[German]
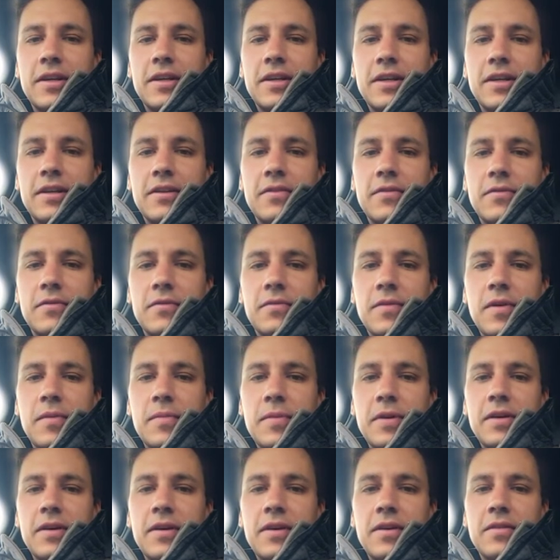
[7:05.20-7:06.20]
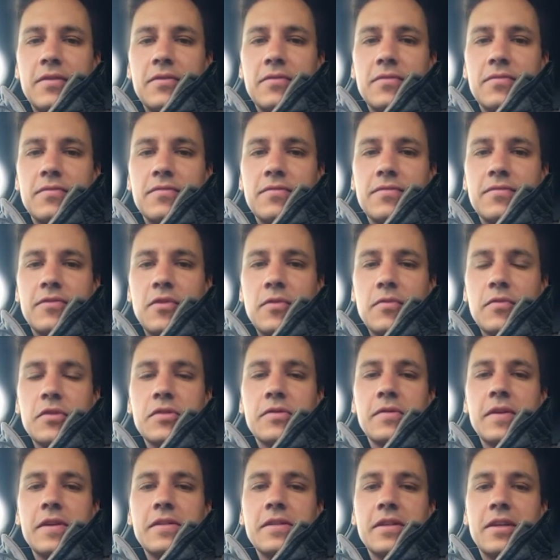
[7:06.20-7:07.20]
Äh, wenn man
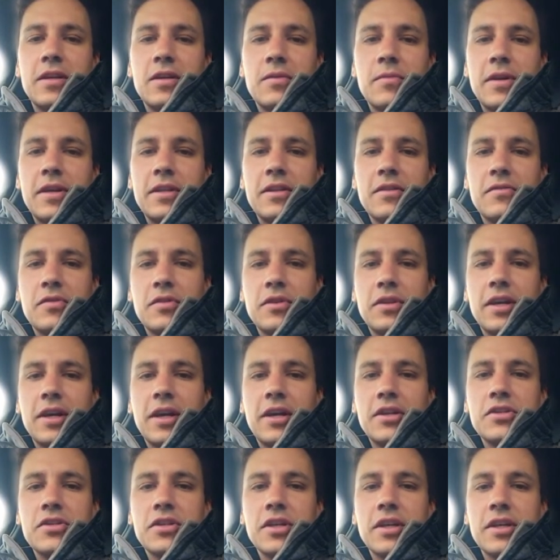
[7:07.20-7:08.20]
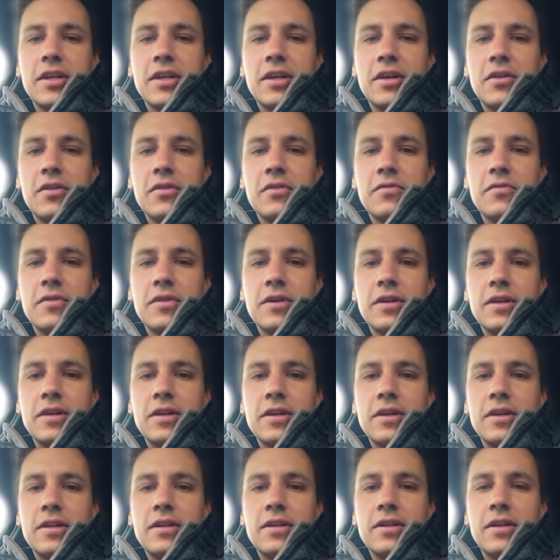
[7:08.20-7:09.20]
25 Kilometer von der Rennstrecke auf,
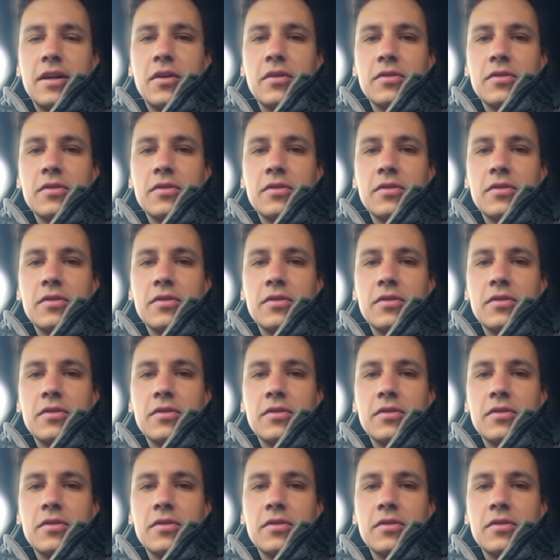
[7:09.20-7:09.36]
äh,